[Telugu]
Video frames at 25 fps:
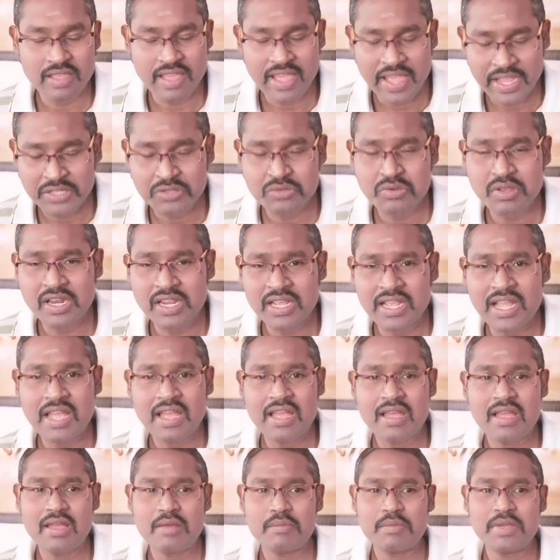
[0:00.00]
యాక్చువల్గా
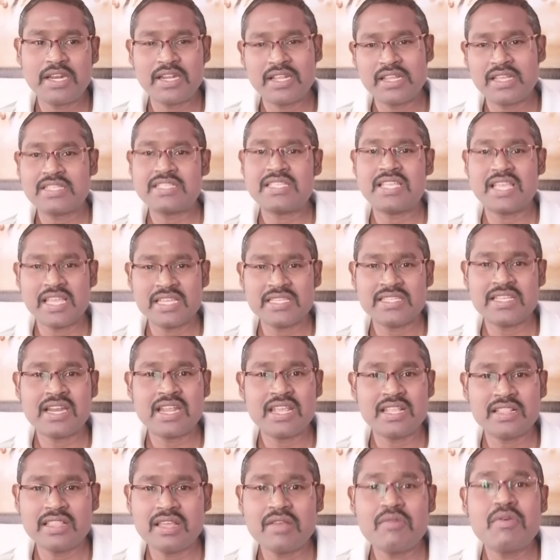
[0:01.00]
మనకి సీజన్
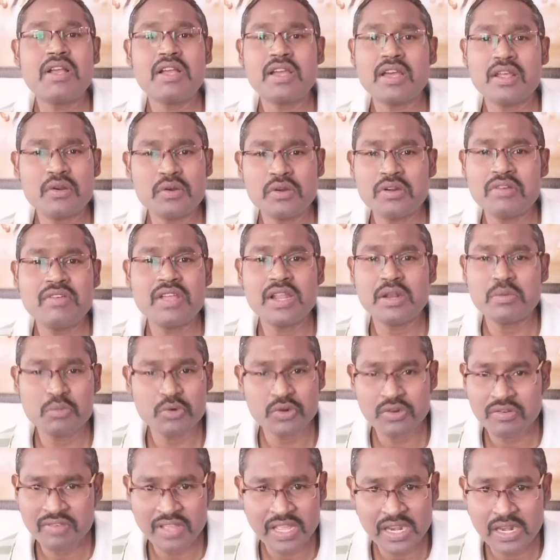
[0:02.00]
అయితే ఒక రెండు వేలు
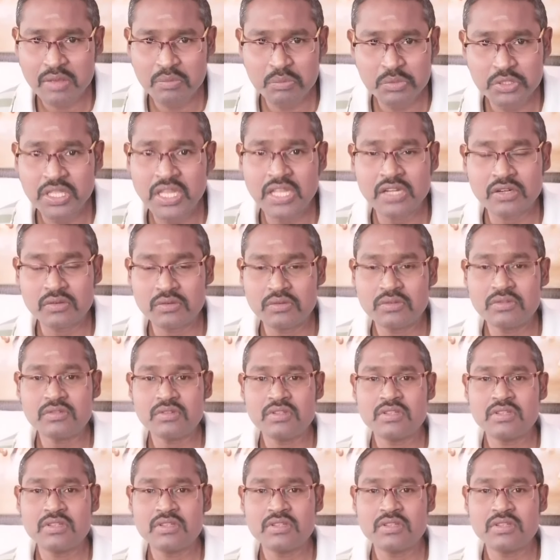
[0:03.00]
మూడు వేలు అమ్ముతాను